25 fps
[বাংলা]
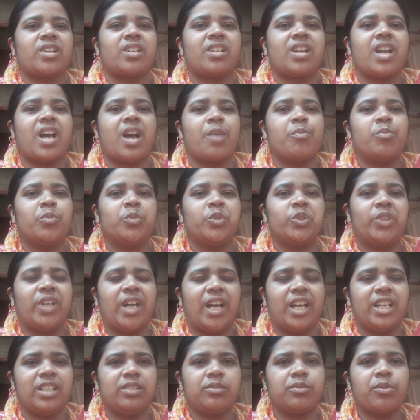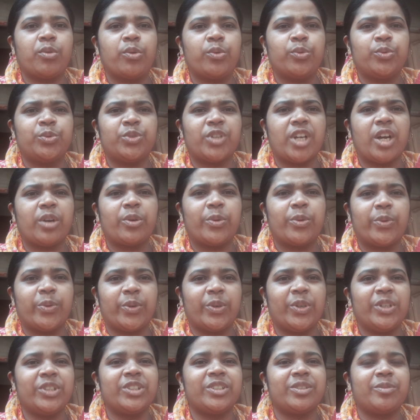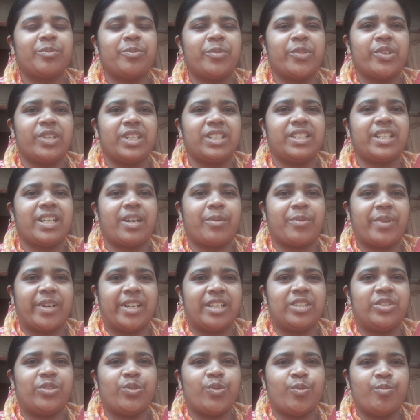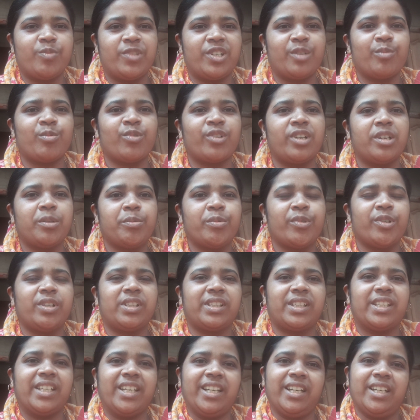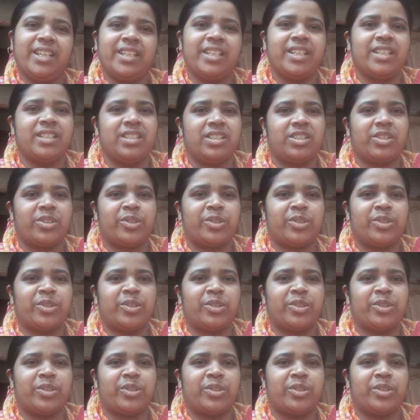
নাম বোধহয় তনুজা ঘোষ বলেছে আমাকে চুমকি বলে বলতে তো